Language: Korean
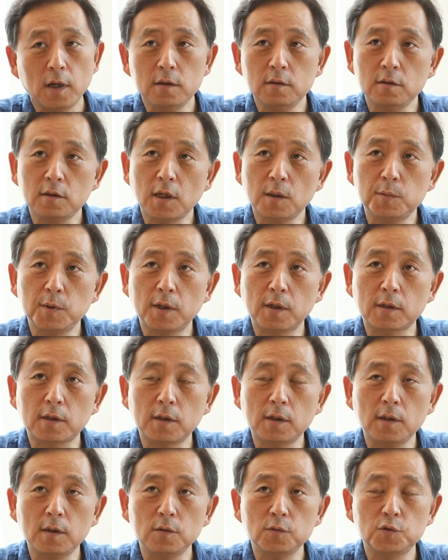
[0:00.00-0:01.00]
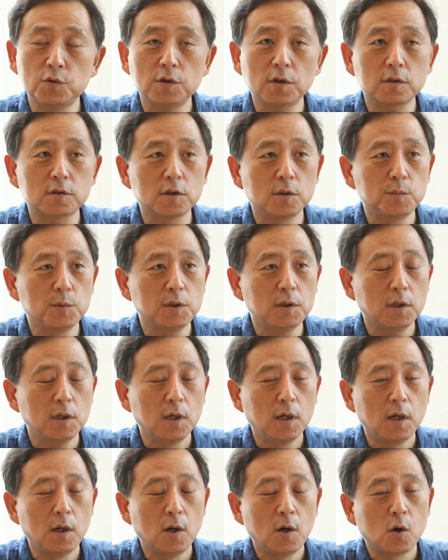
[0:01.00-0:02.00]
핸디캡이랄까 취약점이
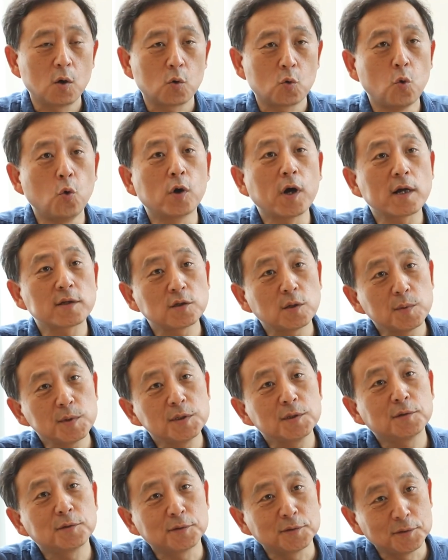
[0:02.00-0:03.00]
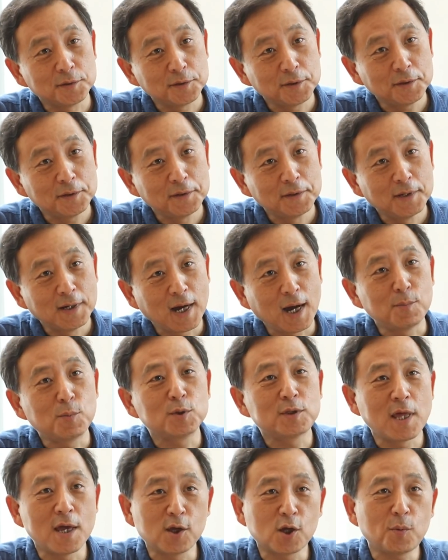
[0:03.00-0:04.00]
고객 서비스거든요. 예.
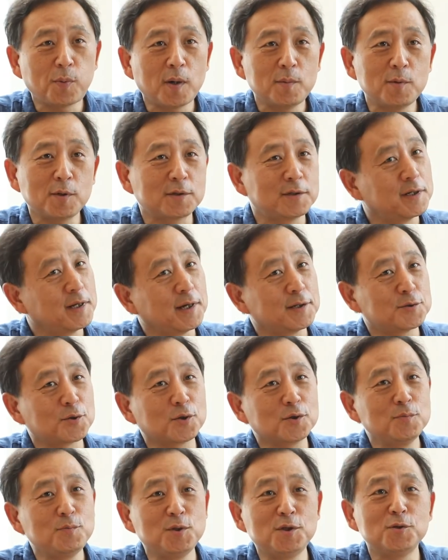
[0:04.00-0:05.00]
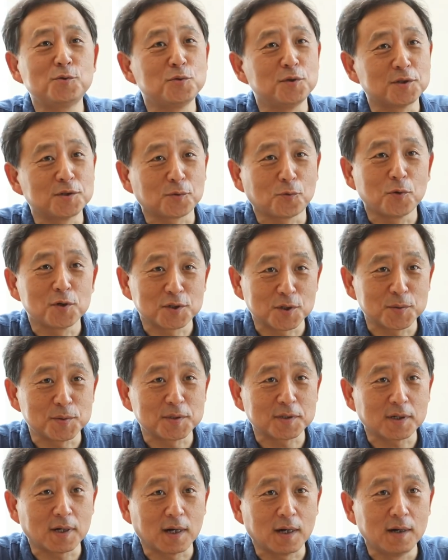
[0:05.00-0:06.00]
아무래도 대기업하면 그래 저기는 믿을 수 있어 고객
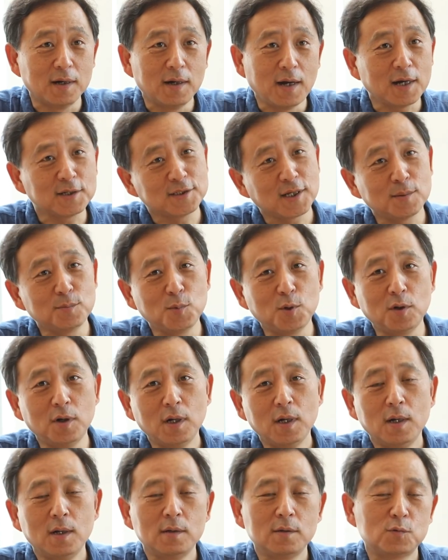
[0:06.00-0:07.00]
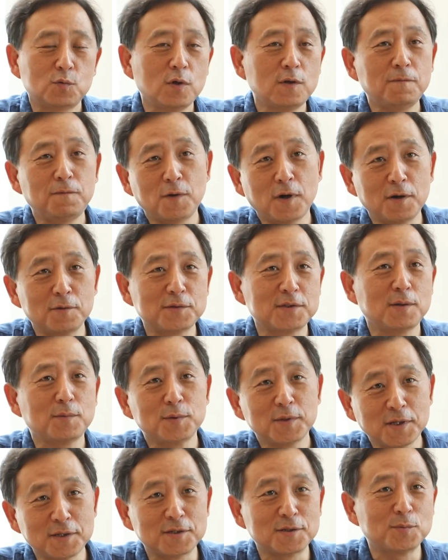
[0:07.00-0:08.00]
서비스가 그렇죠. 항상 뭐 24호
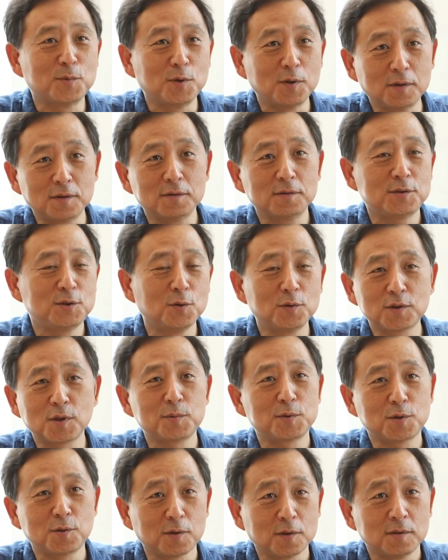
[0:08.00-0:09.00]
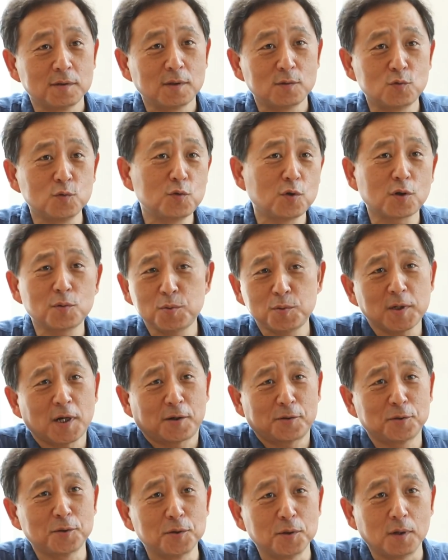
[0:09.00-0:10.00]
7데이즈 뭐 지원 서비스도 있는데 맞습니다. 중소기업 쉽지
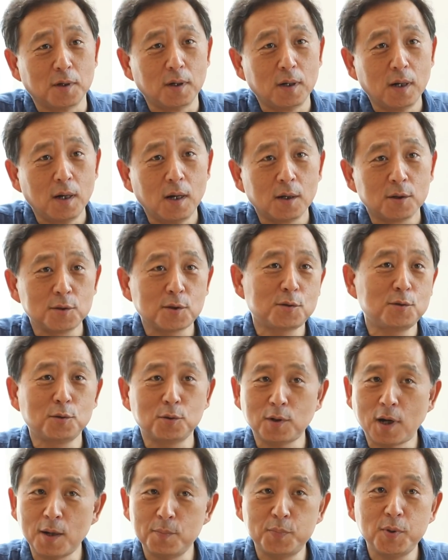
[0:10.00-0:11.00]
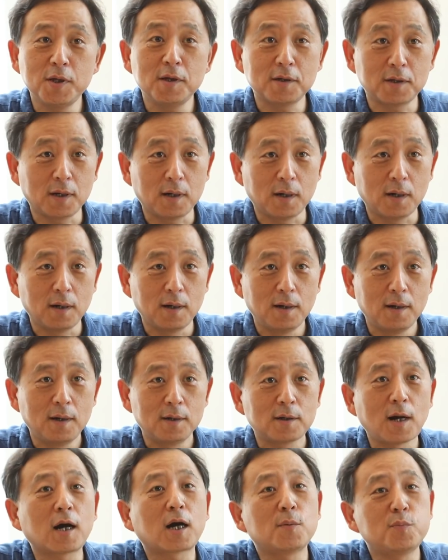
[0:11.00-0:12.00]
않거든요. 맞습니다. 근데 그걸 RPA가
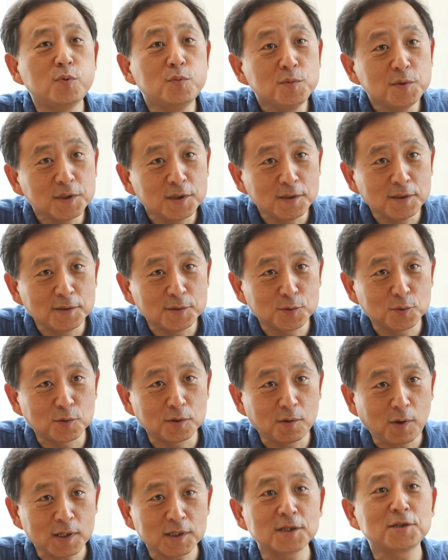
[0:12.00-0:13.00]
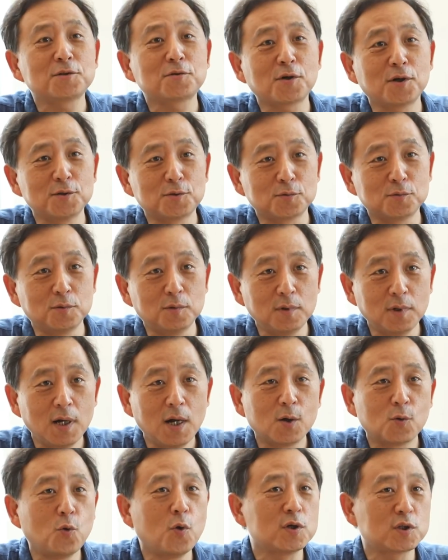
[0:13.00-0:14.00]
네. 아까 품질 쪽을 향상시켜 가지고 네.
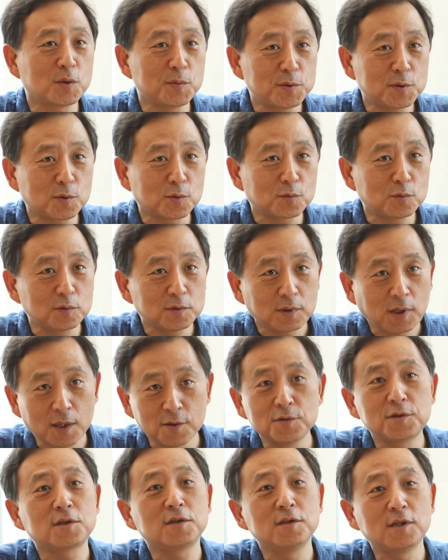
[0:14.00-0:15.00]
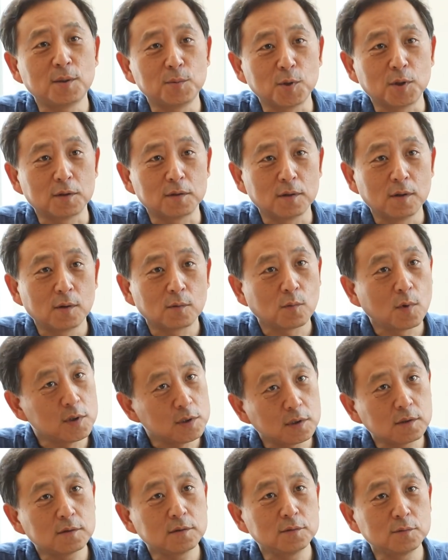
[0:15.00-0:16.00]
고객 서비스 쪽도 개선시킨다면 맞습니다.
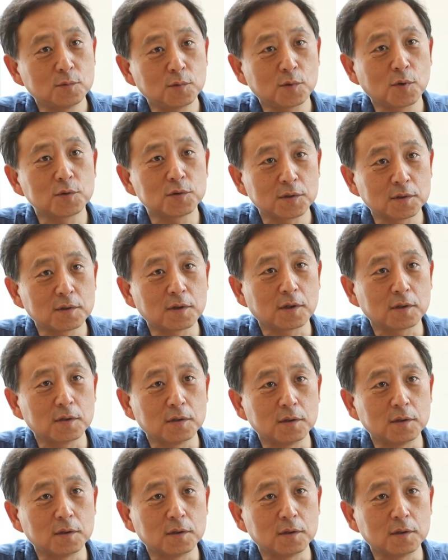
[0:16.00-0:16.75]
굉장히 큰 또 경쟁이 되겠죠.